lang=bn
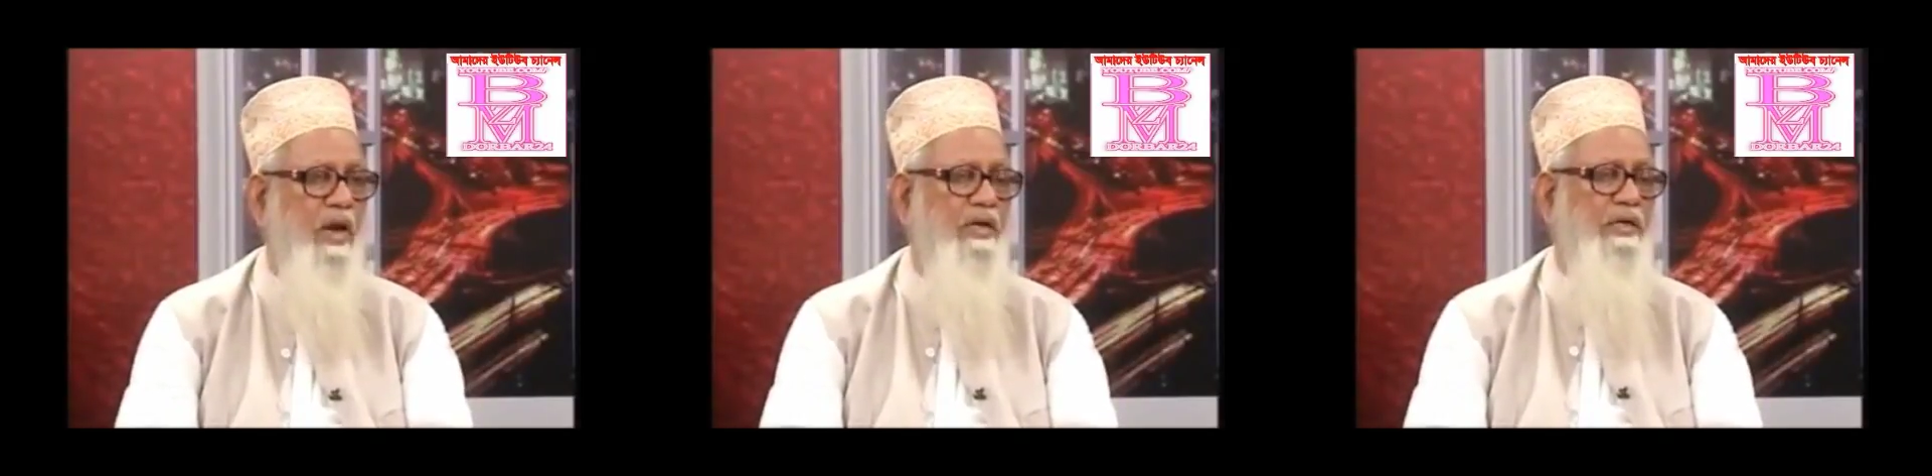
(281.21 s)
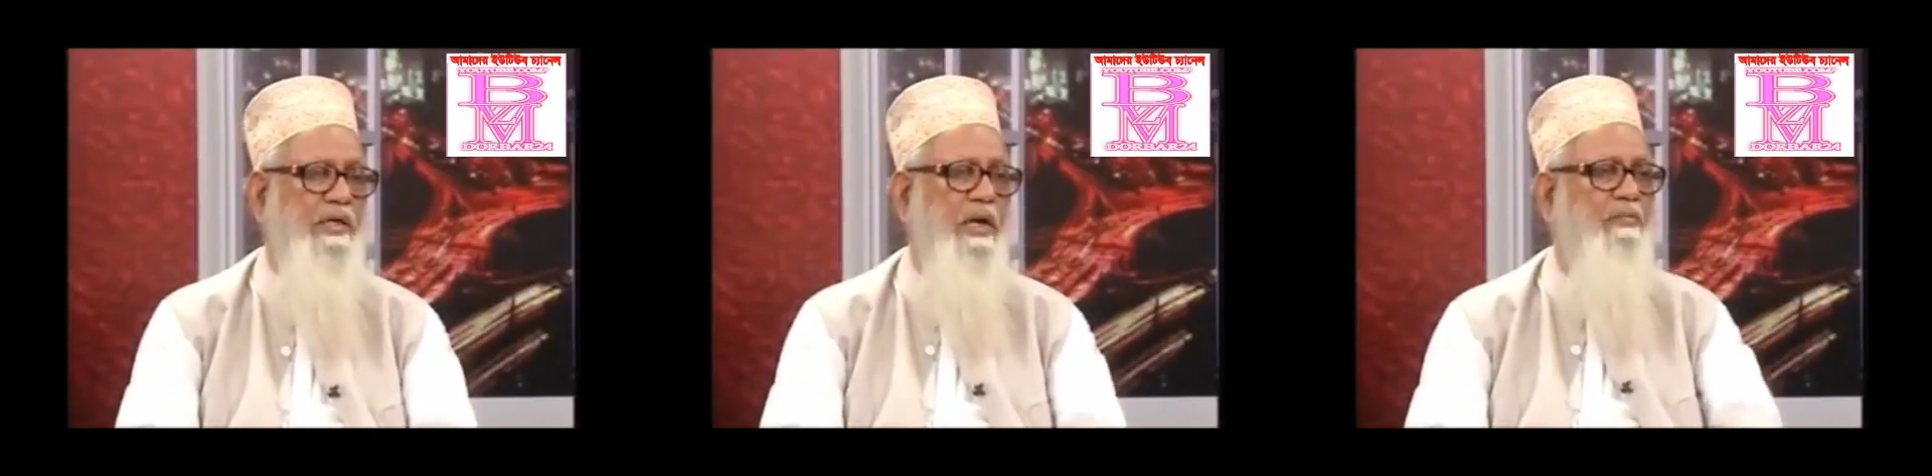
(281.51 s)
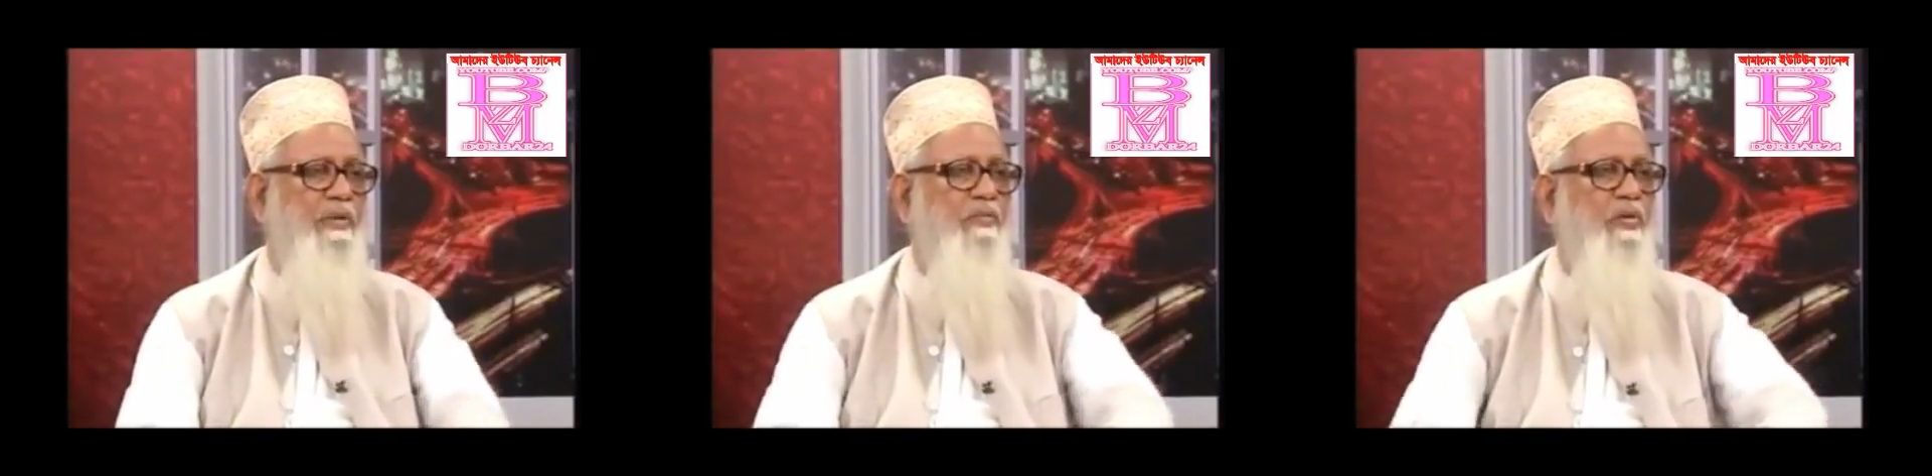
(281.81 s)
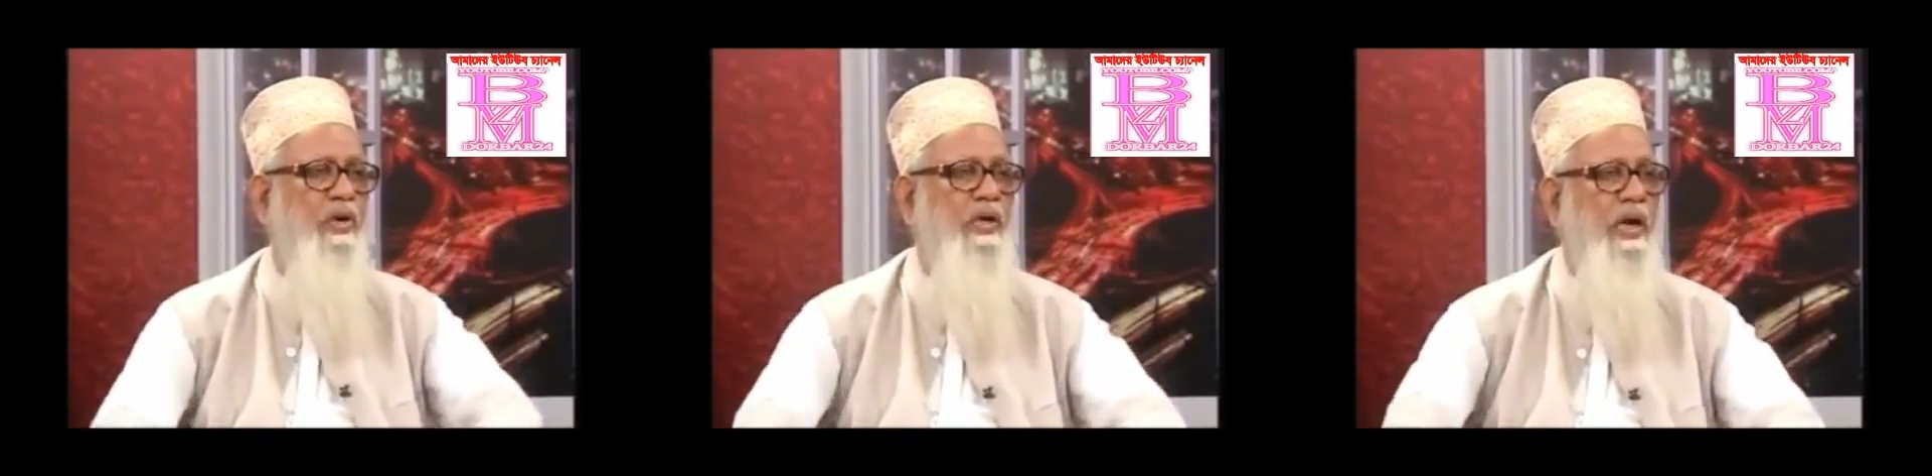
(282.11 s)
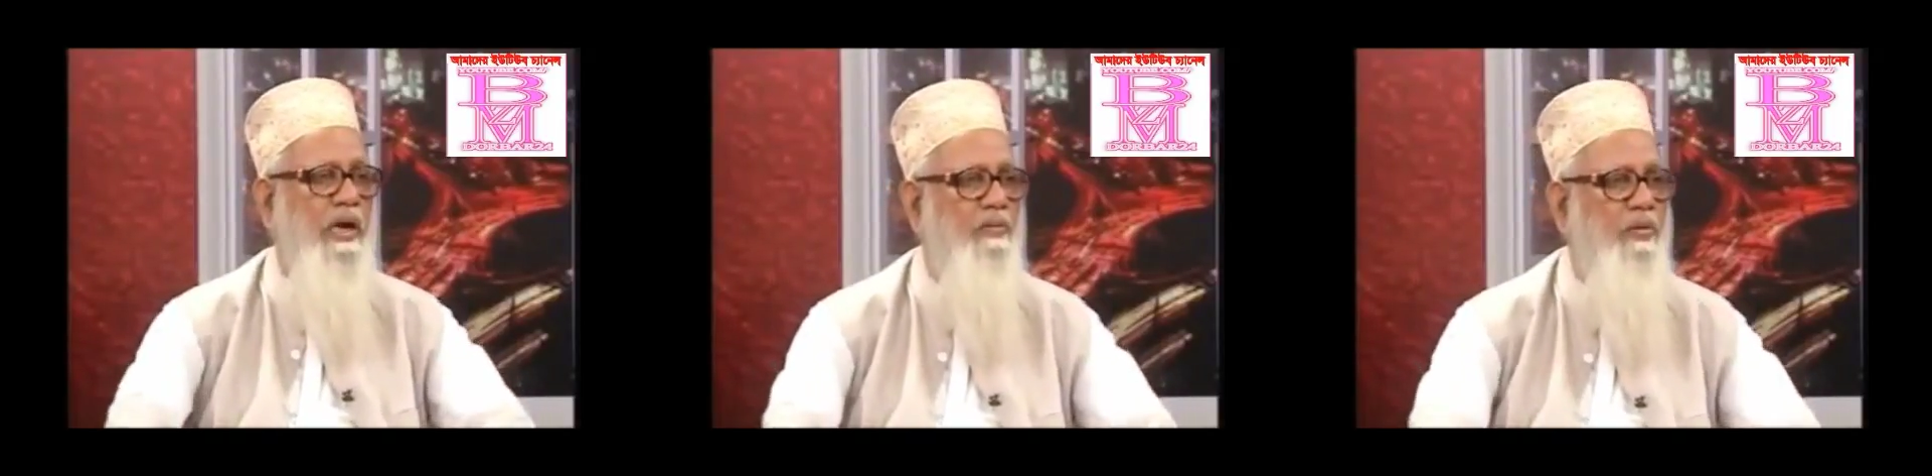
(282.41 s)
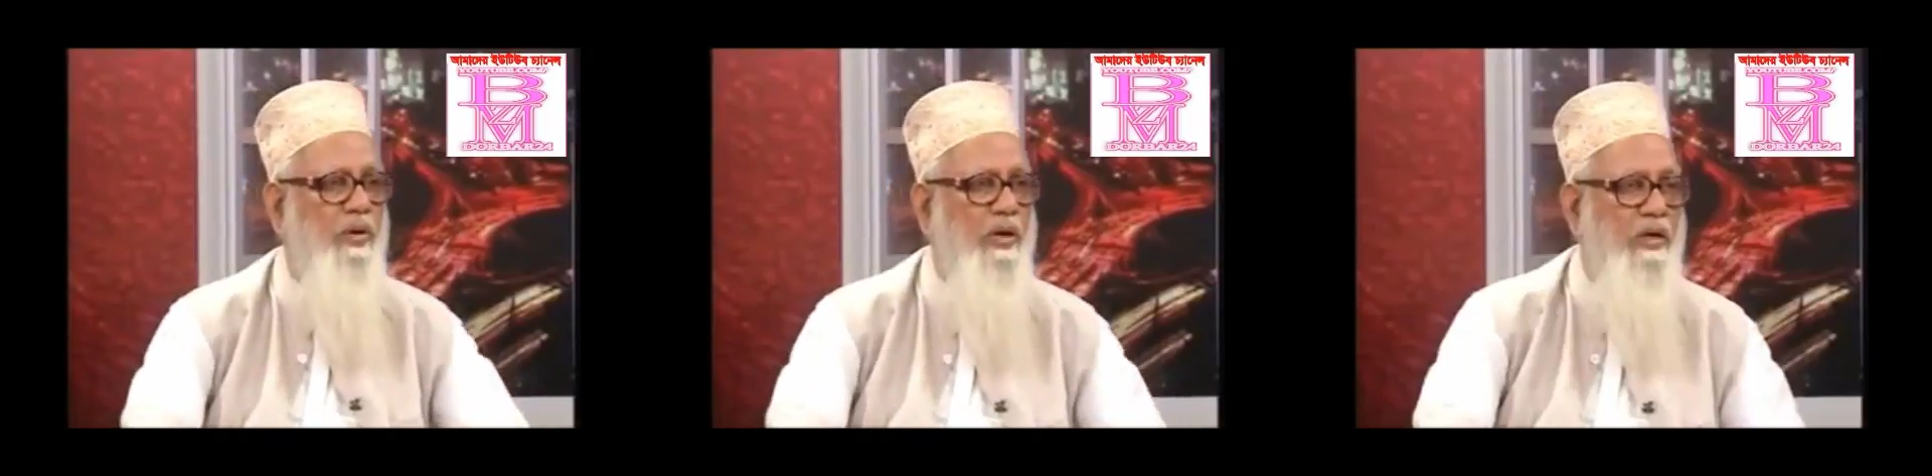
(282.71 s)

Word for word: আর যেটা আপনি বললেন আমল